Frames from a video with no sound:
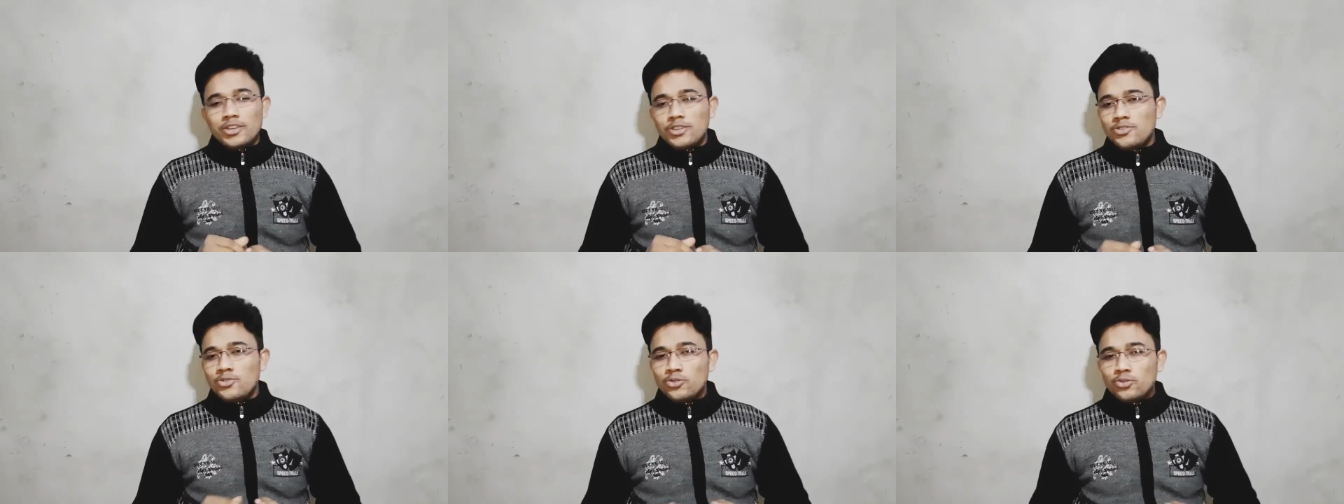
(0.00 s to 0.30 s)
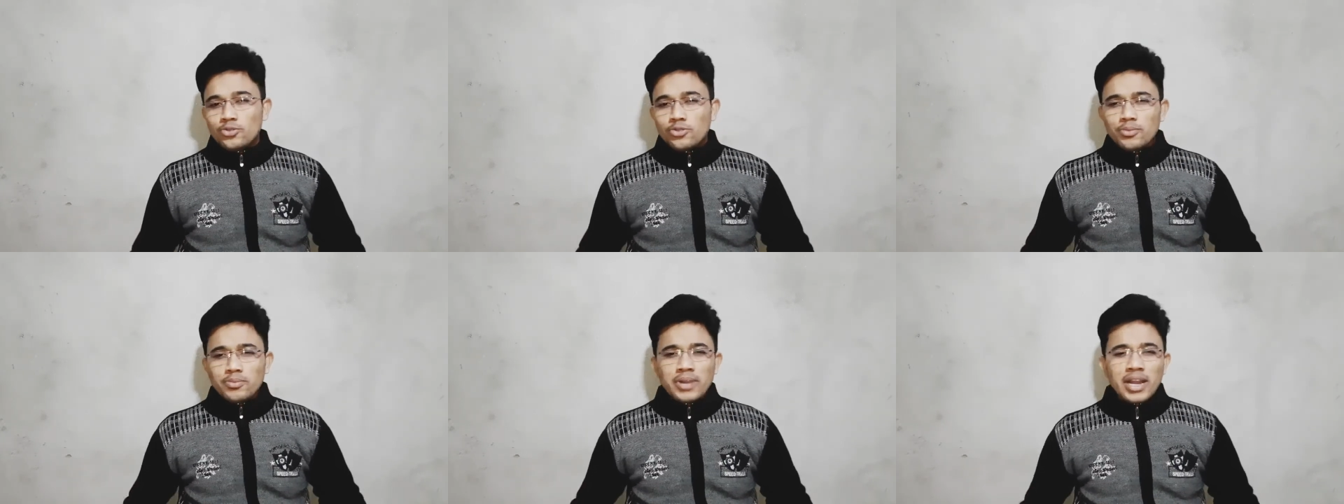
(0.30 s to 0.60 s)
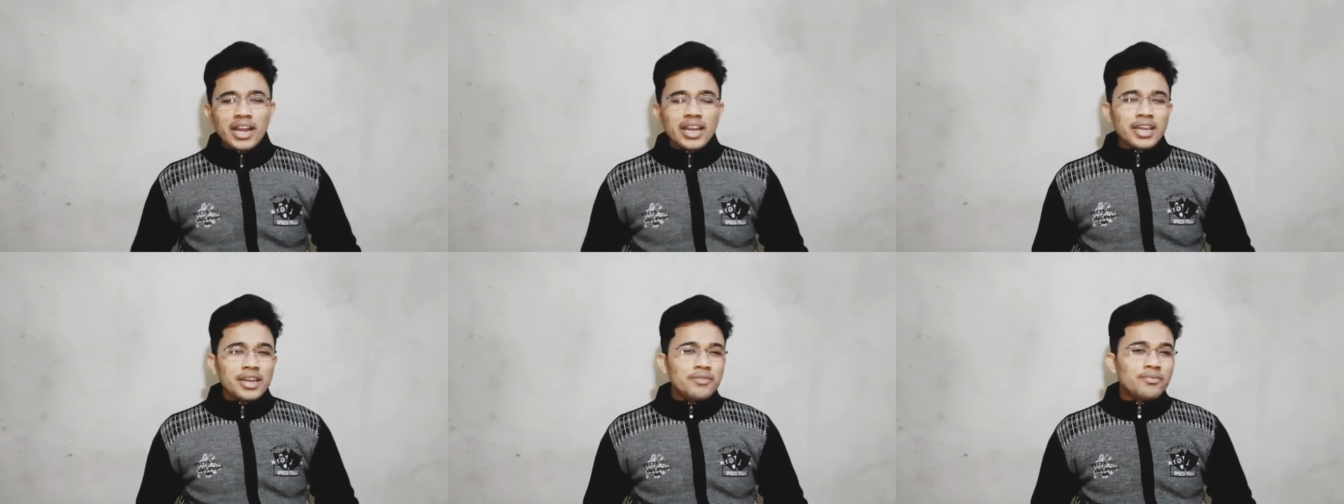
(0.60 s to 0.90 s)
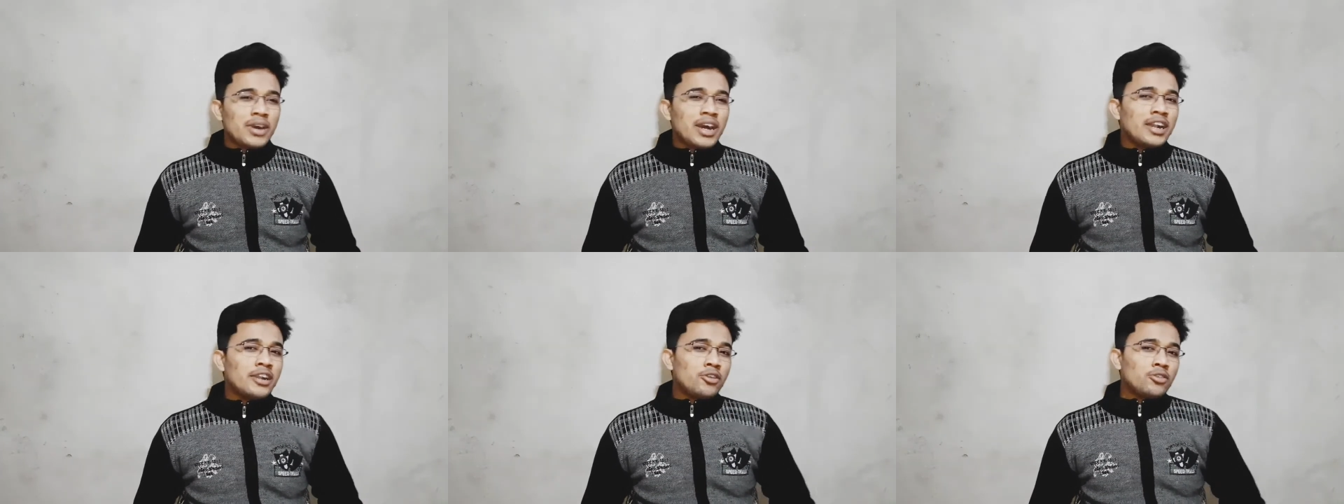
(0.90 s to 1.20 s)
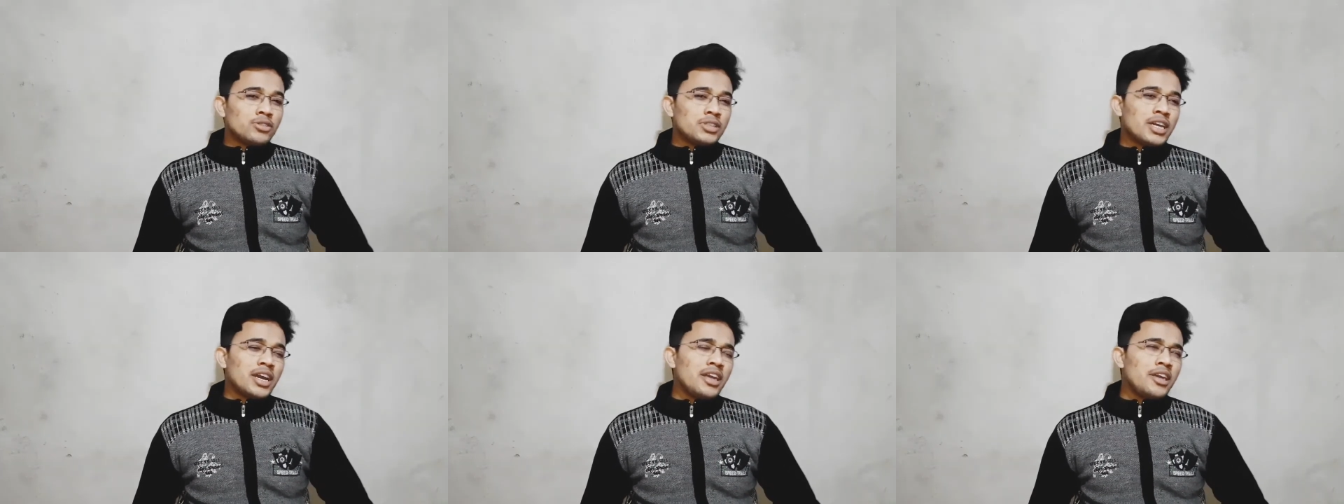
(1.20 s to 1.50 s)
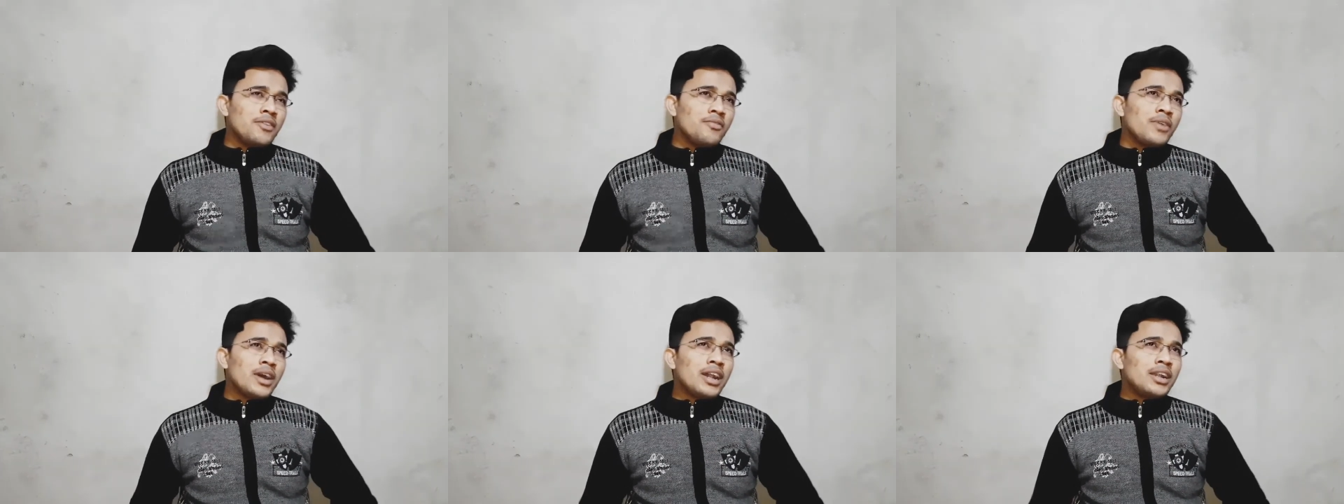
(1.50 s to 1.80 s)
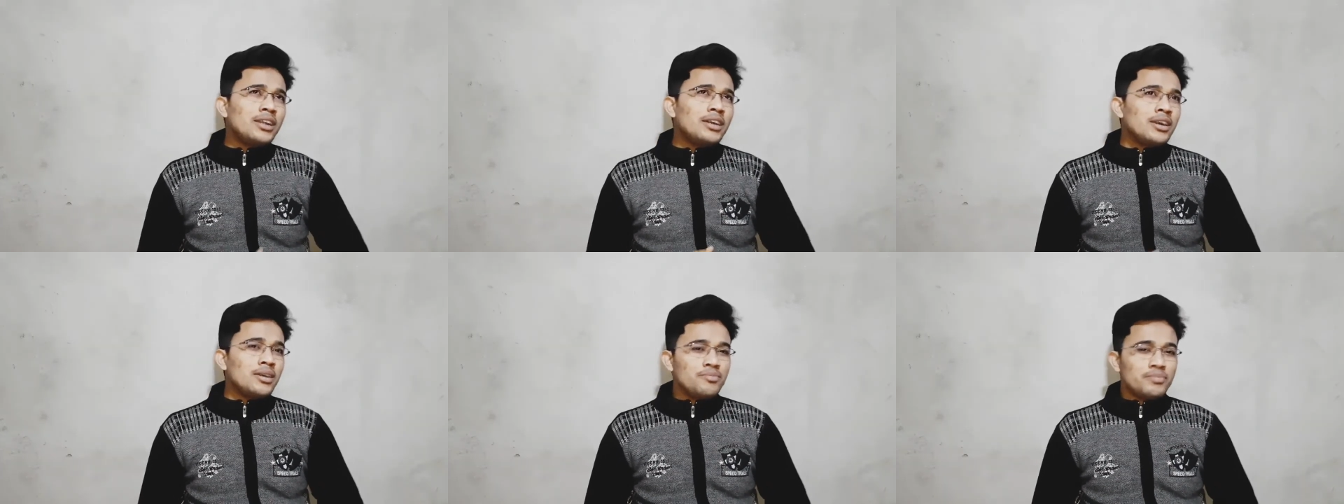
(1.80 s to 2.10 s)
यूट्यूब का एवार्ड होता है
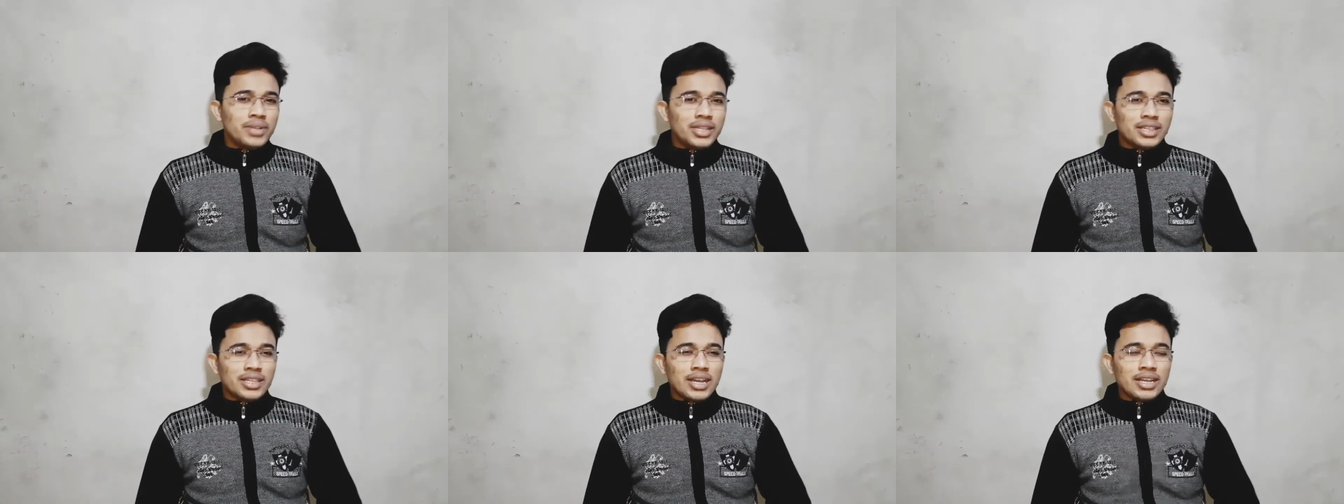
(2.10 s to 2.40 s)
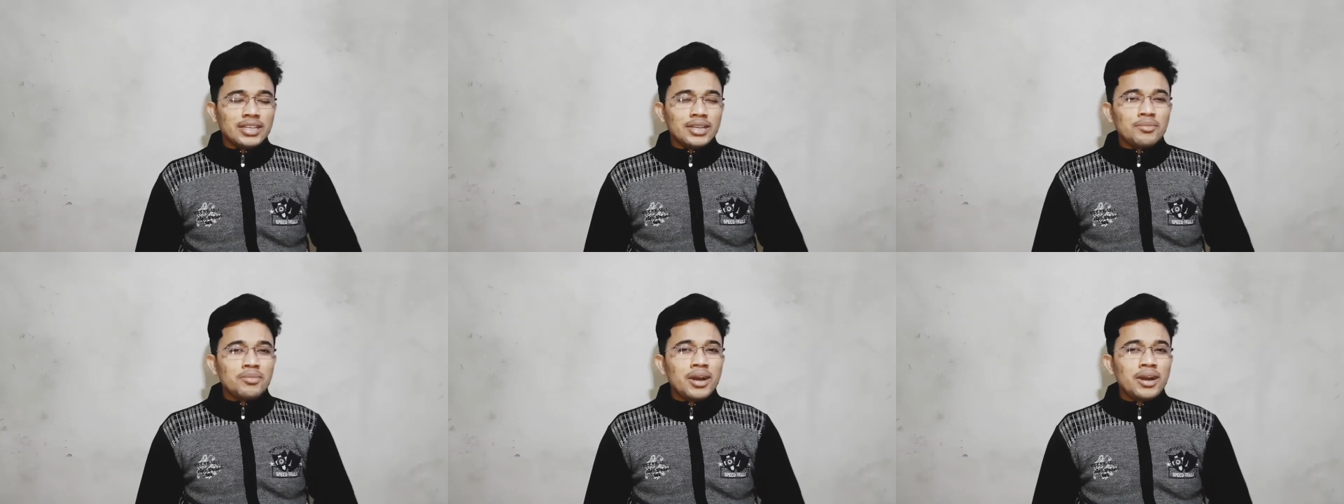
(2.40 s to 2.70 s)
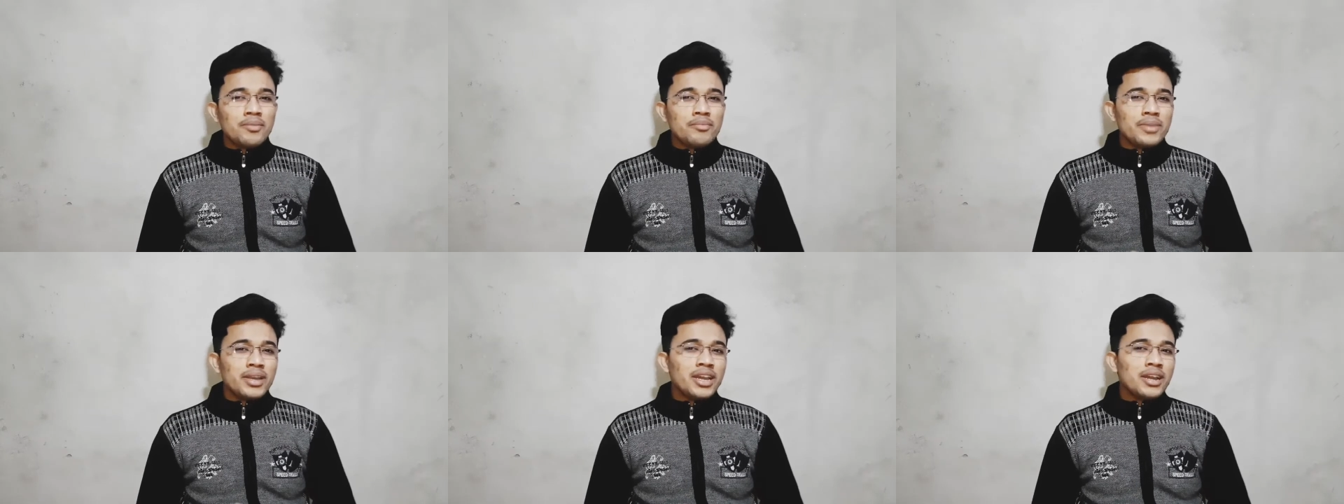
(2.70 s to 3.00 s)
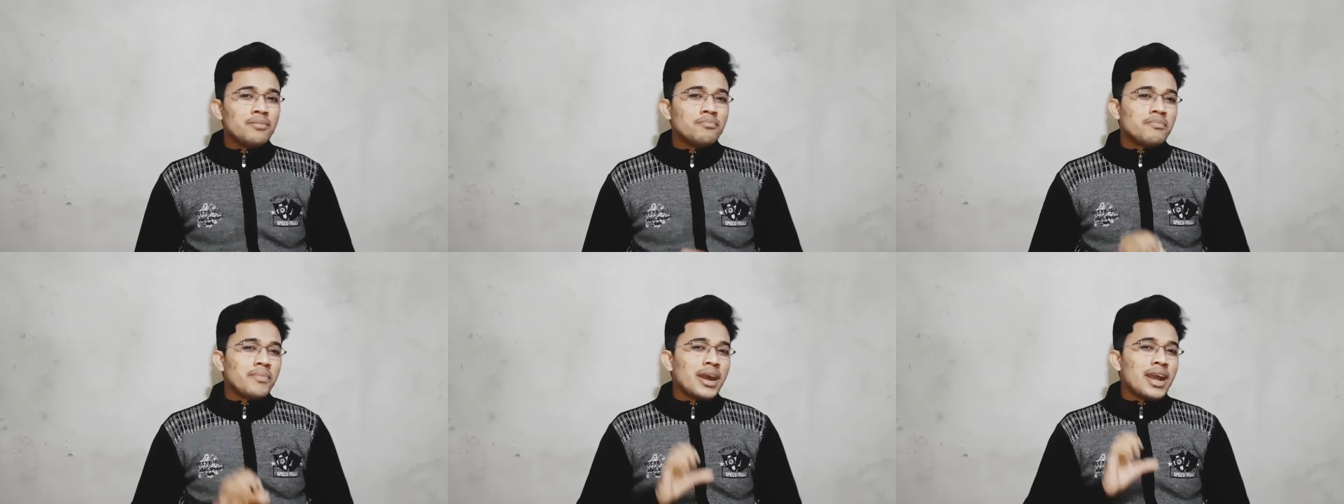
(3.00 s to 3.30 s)
एवार्ड कब मिलता है जब हम एक